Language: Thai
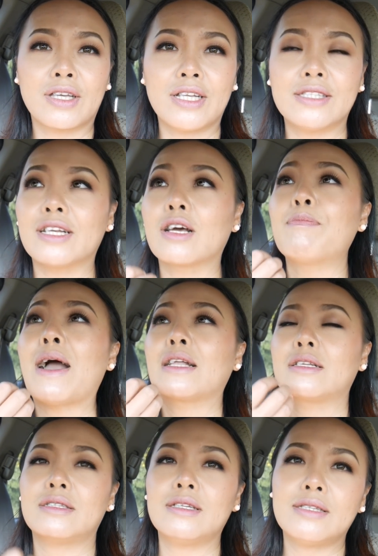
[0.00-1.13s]
กินเสร็จก็ปาก
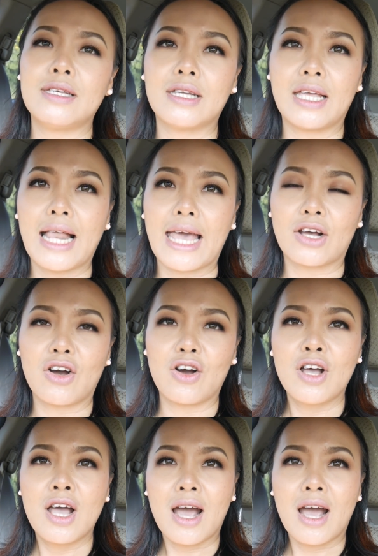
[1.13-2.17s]
จะซีซีอย่างนี้แหละ ก็